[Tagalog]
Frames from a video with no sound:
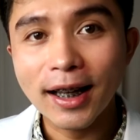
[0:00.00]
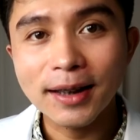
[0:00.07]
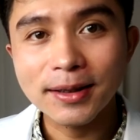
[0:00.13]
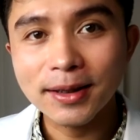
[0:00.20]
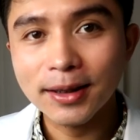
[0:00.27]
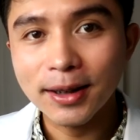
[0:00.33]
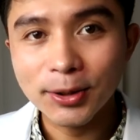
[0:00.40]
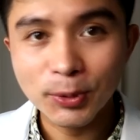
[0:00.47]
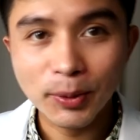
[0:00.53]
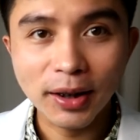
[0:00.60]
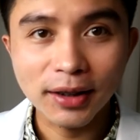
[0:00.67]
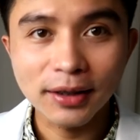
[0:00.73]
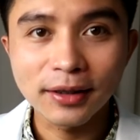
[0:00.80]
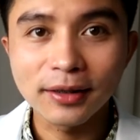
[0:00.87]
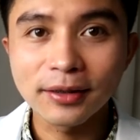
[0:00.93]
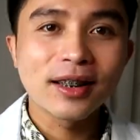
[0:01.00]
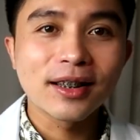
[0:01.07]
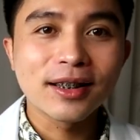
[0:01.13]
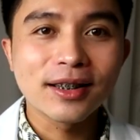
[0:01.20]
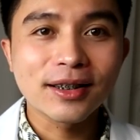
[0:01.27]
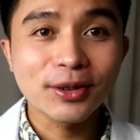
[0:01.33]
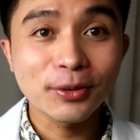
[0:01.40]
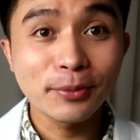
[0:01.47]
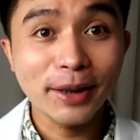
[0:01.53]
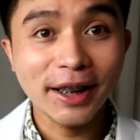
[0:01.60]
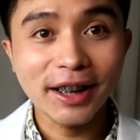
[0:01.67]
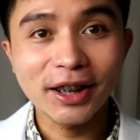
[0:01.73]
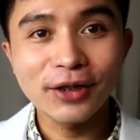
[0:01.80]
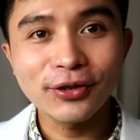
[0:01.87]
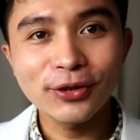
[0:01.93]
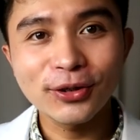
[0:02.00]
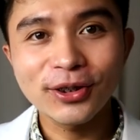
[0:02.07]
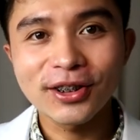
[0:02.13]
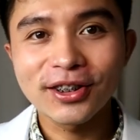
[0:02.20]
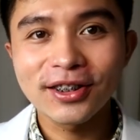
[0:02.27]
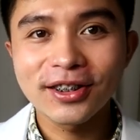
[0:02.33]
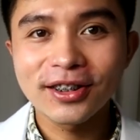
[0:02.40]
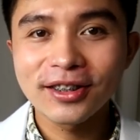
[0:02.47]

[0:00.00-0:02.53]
acid as well. So be careful.